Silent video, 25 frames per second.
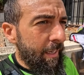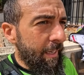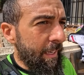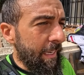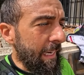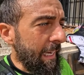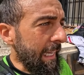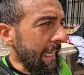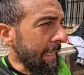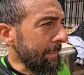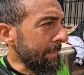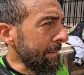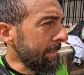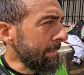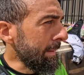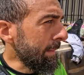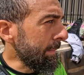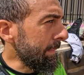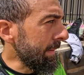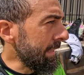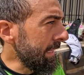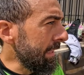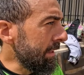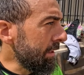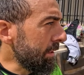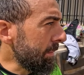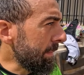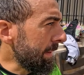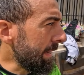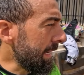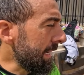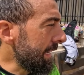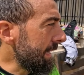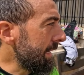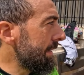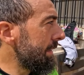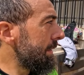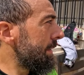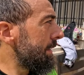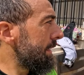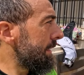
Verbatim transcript: Nada, a mí me han medido mal.